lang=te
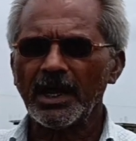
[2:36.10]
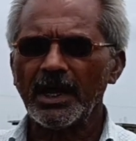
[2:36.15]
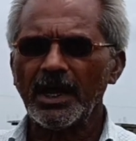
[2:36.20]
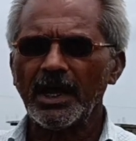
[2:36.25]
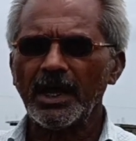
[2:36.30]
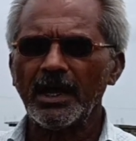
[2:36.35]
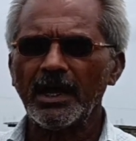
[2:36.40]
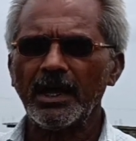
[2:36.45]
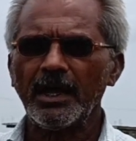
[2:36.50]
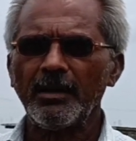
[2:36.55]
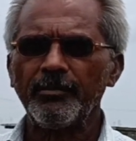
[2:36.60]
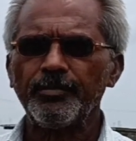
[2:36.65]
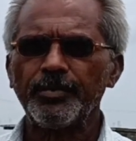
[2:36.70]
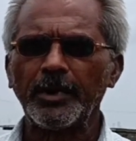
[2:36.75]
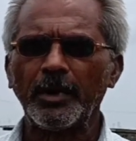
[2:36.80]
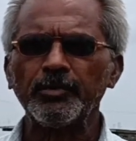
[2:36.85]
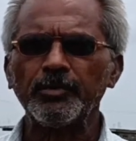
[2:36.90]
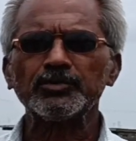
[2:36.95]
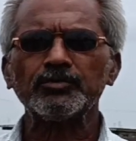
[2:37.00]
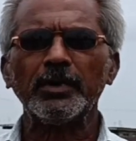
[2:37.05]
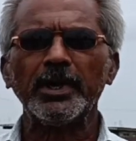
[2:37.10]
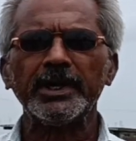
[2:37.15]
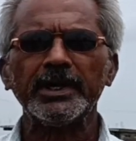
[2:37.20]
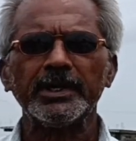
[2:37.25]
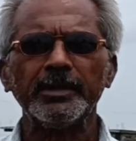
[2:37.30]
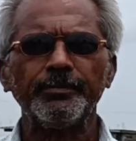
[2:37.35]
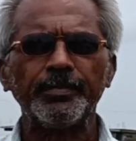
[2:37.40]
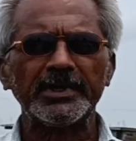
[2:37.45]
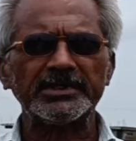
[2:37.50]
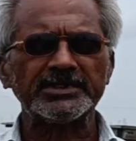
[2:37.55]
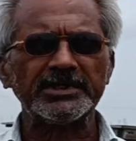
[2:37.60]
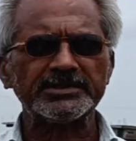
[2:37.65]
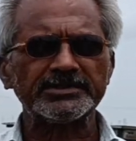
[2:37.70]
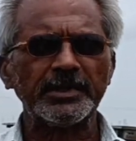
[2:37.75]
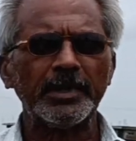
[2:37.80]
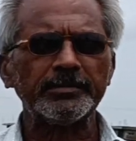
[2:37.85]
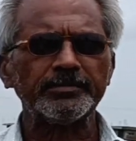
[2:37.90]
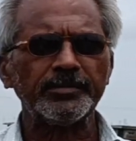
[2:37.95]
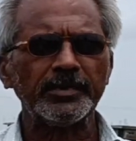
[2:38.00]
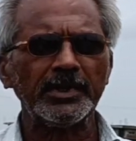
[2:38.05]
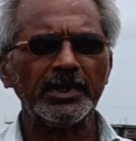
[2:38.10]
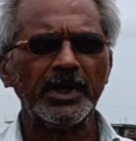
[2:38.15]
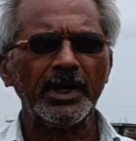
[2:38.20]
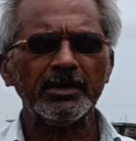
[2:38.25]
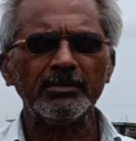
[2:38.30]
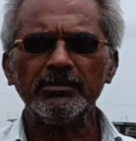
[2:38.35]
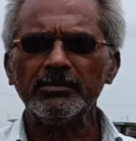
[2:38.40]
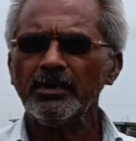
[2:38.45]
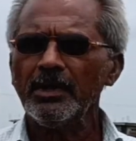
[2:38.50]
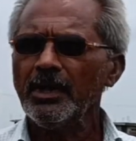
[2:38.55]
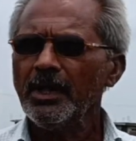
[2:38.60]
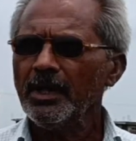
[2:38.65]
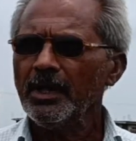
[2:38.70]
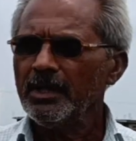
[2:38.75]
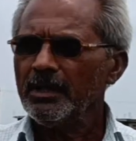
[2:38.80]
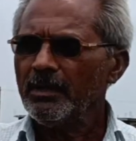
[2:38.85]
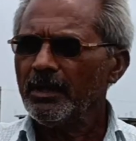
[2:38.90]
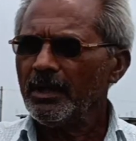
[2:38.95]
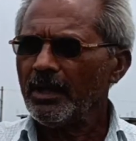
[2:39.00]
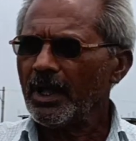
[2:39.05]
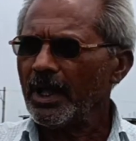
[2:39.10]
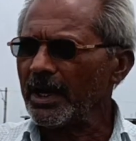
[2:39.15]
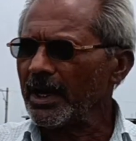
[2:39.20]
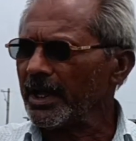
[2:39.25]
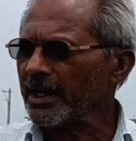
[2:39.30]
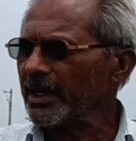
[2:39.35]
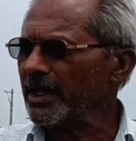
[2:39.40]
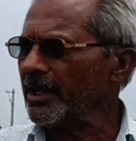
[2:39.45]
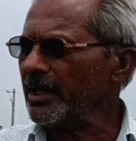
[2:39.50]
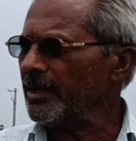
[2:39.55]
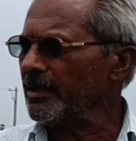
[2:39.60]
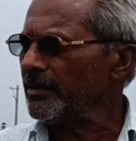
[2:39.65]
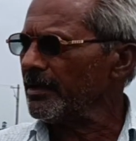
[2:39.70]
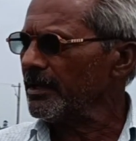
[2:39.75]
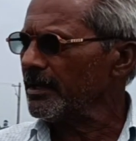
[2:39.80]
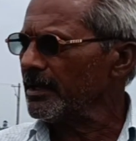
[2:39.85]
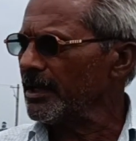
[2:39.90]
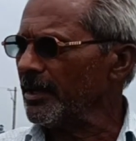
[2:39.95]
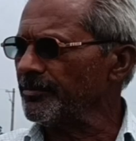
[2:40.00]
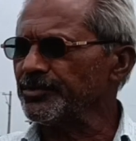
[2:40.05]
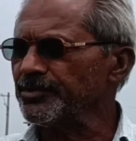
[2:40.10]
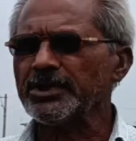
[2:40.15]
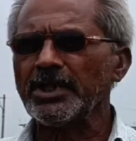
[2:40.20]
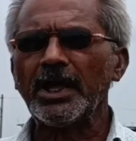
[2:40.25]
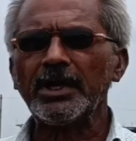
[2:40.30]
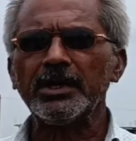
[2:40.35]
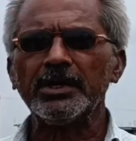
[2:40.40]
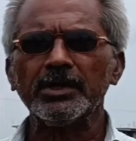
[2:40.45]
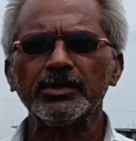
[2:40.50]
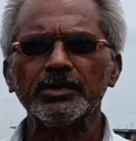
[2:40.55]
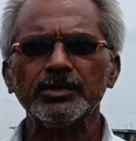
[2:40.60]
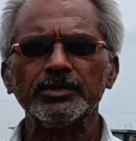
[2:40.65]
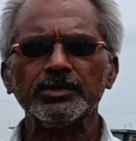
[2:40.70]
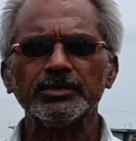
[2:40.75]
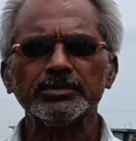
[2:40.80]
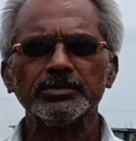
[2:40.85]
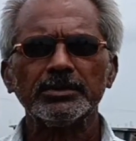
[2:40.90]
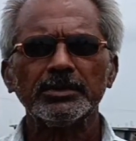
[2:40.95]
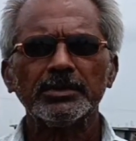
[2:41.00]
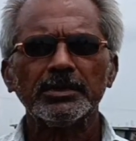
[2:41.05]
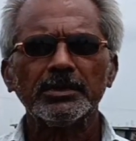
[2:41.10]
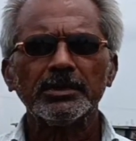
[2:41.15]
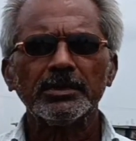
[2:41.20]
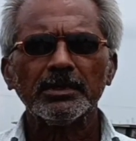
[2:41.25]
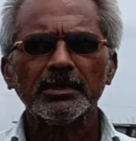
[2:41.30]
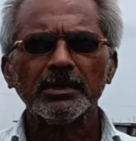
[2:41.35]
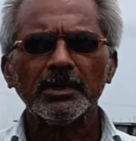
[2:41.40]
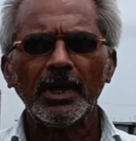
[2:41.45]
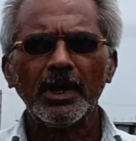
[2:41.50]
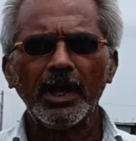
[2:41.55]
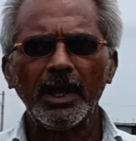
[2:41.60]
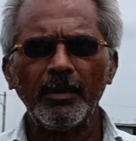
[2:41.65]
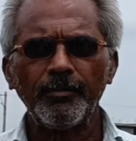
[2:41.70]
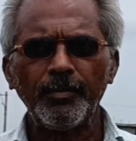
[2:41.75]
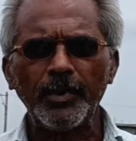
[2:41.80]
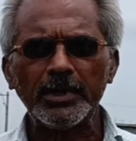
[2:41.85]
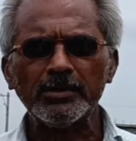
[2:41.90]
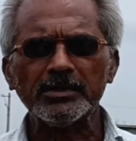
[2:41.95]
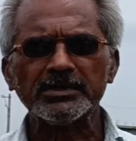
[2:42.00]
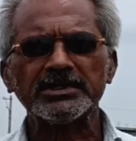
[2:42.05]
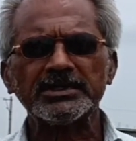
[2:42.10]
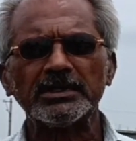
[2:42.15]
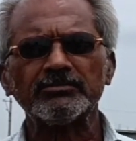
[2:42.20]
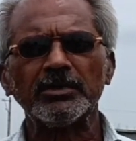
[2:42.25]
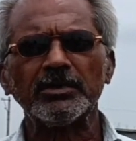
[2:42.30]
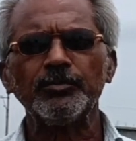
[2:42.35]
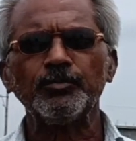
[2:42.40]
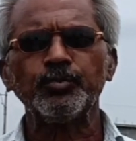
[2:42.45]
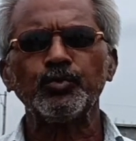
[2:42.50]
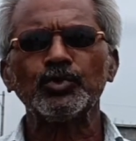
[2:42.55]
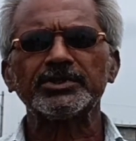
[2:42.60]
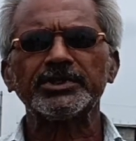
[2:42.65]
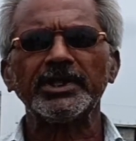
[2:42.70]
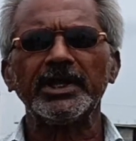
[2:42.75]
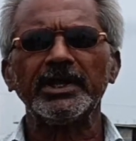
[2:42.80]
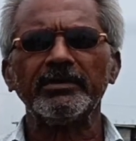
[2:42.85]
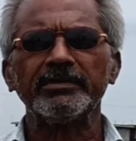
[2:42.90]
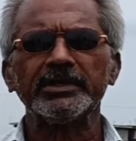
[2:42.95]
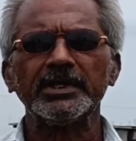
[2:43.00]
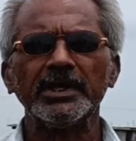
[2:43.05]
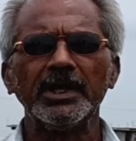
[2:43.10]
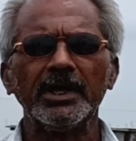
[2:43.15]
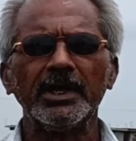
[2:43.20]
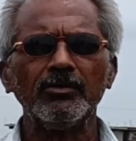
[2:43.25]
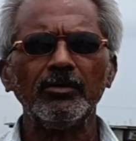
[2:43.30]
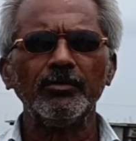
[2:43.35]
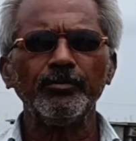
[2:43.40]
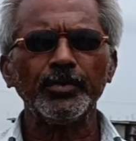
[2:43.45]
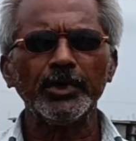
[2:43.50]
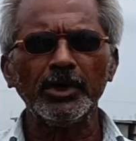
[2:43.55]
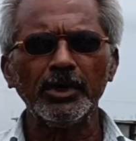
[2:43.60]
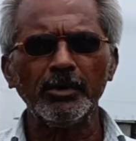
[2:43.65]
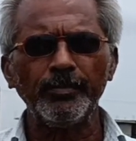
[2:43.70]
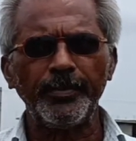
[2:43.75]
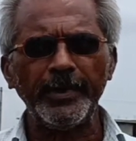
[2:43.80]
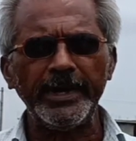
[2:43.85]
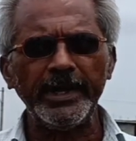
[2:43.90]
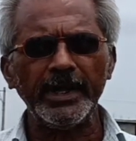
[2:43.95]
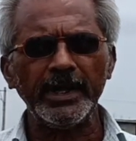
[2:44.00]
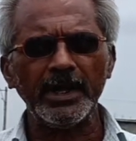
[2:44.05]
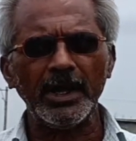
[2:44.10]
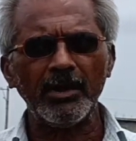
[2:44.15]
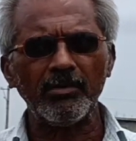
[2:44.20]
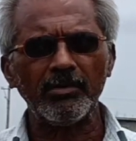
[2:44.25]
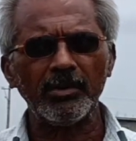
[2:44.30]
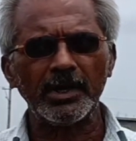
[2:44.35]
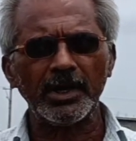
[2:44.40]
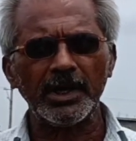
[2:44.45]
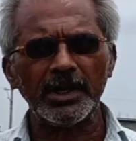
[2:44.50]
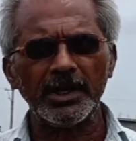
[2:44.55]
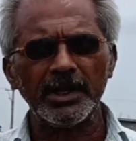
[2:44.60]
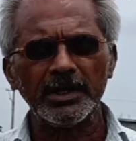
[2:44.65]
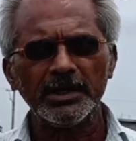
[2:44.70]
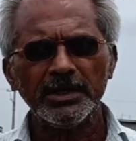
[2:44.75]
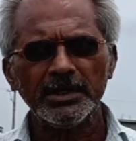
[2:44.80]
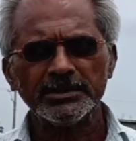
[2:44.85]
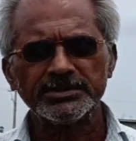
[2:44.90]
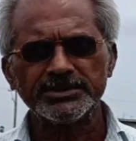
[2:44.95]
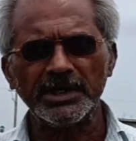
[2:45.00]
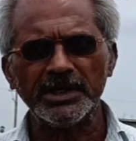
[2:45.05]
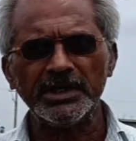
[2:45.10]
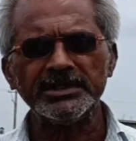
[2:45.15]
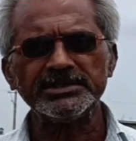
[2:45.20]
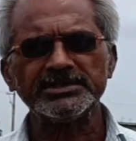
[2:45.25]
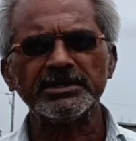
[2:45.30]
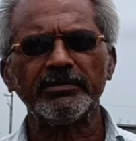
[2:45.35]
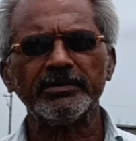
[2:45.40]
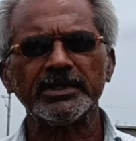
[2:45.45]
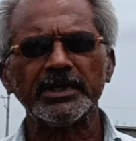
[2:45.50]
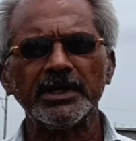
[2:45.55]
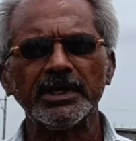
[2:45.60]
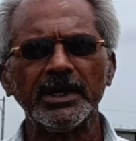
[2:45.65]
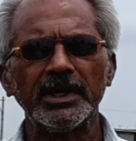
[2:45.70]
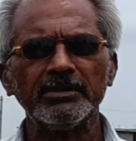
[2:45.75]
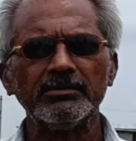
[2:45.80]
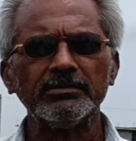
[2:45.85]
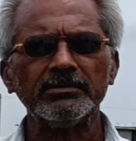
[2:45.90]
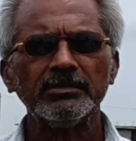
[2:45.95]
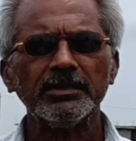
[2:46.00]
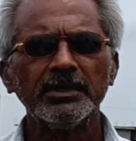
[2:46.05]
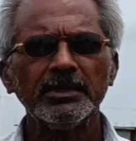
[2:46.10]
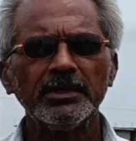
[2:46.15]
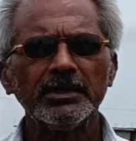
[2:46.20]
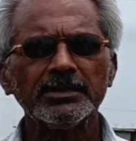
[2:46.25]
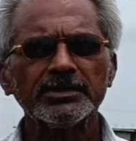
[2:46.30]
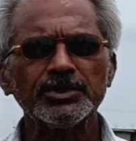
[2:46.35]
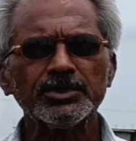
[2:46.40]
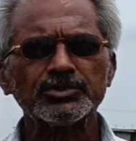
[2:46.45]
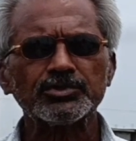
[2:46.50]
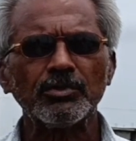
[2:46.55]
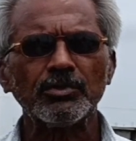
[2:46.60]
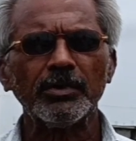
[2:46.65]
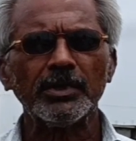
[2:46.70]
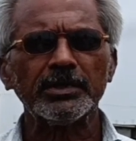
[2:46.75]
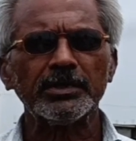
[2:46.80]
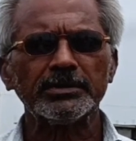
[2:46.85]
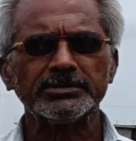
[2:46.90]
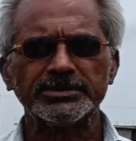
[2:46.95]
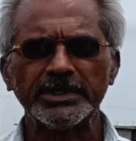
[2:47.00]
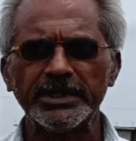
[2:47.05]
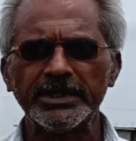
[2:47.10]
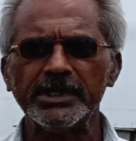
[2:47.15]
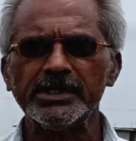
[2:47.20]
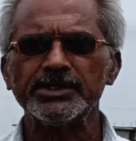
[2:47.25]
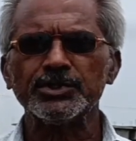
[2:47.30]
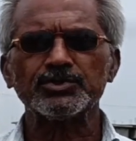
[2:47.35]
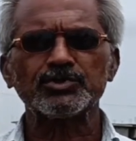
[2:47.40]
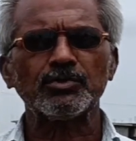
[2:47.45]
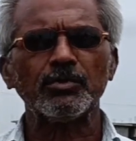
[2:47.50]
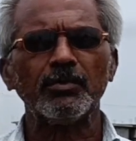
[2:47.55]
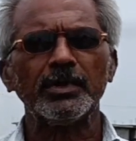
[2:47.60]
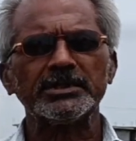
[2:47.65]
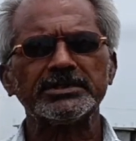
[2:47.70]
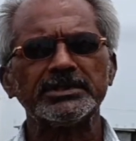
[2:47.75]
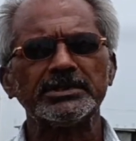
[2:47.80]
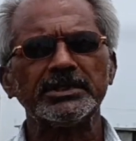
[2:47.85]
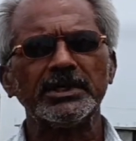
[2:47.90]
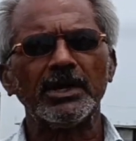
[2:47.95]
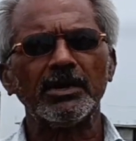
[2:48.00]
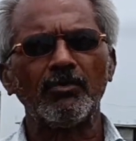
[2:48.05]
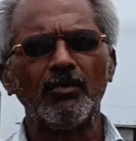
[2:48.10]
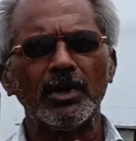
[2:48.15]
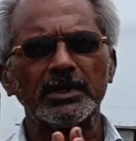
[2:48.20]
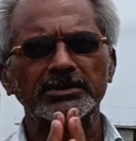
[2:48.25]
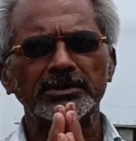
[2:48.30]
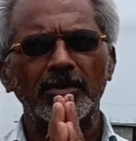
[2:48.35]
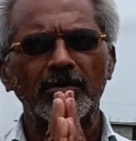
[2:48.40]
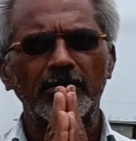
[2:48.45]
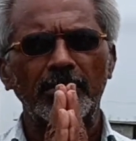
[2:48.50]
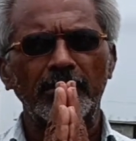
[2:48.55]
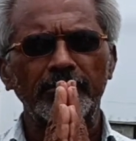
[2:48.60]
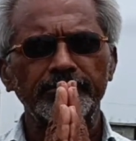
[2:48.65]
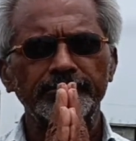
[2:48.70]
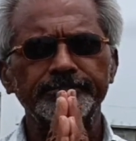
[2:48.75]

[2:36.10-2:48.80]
ఆ ప్రభుత్వానికి ప్రతిష్టాంతంగాను అలాగే లబ్ధిదారులకు ఆ పనులు సత్వరం పూర్తయ్యే విధంగాను బిల్లులు పెండింగ్ కాకుండా చెల్లించే విధంగాను తీసుకో చర్యలు తీసుకోవాల్సిందిగా కోరుతా ఉన్నాం